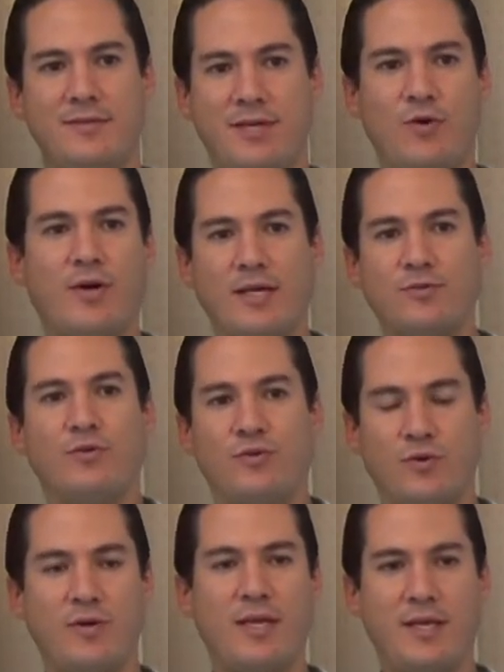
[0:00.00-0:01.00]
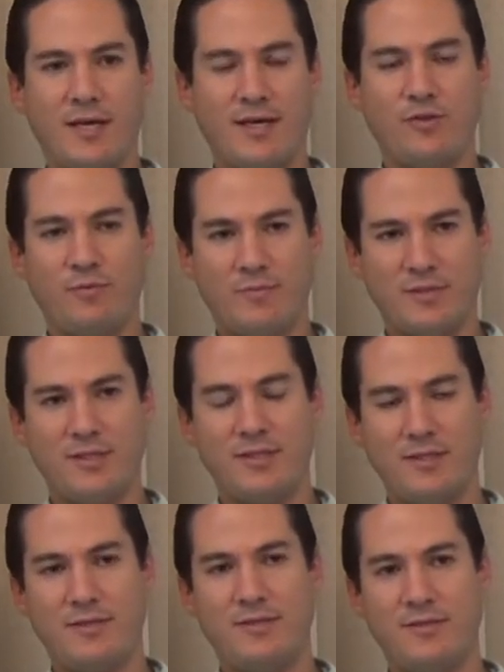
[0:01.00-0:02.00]
creo que eso te orilla que tomes
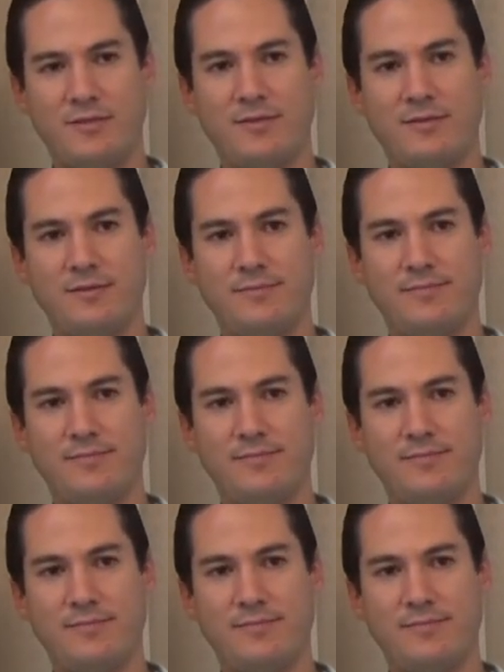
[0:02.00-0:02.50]
esta decisión.